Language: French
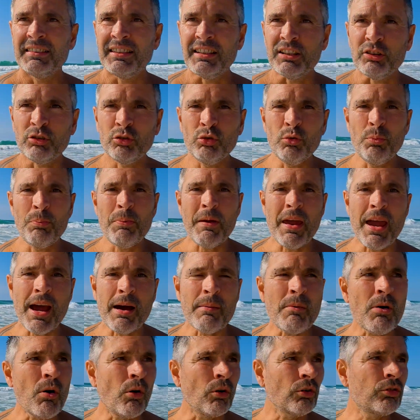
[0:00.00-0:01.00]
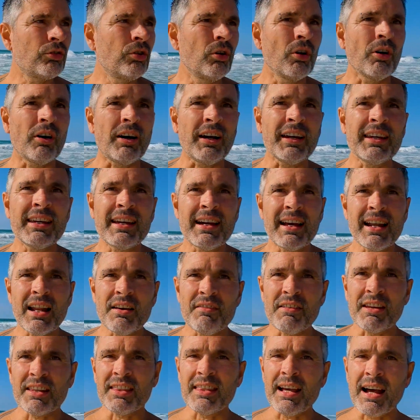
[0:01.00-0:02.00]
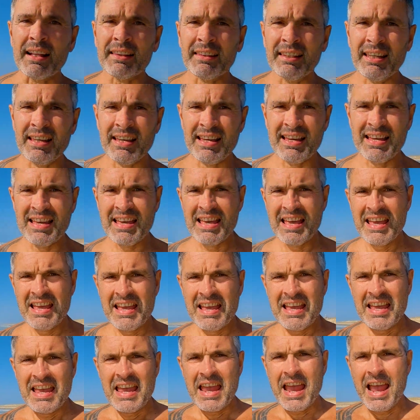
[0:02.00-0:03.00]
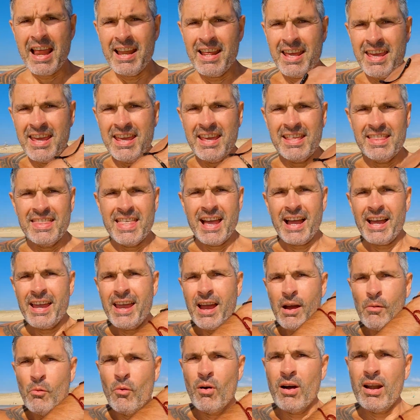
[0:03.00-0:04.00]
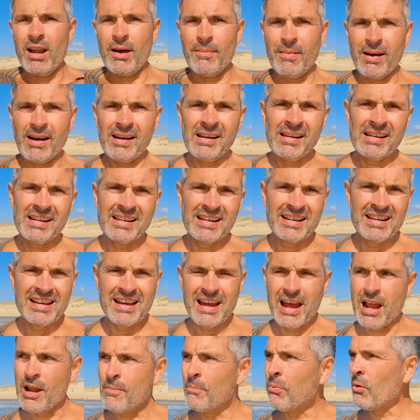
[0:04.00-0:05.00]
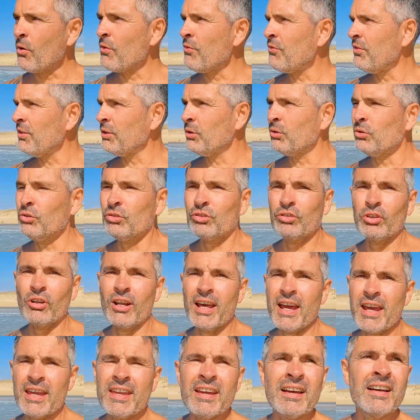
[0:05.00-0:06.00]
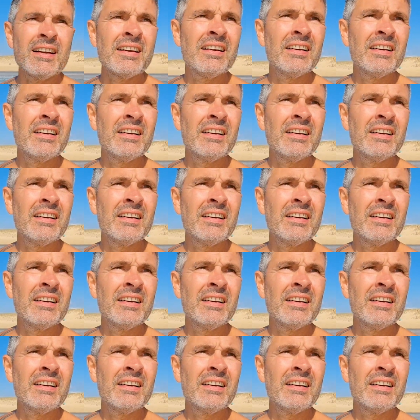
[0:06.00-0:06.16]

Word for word: C'est superbe, on se régale avec Nat. Elle est derrière moi là-bas, elle profite du soleil.